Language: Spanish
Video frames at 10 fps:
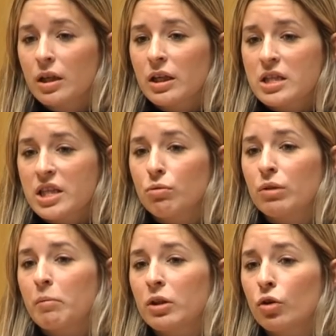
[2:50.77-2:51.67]
y este
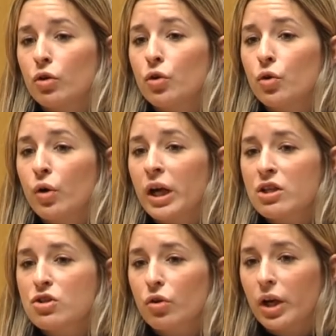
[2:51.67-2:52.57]
ayuntamiento no ha
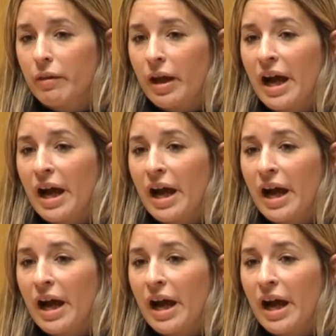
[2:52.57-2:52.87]
hecho nada.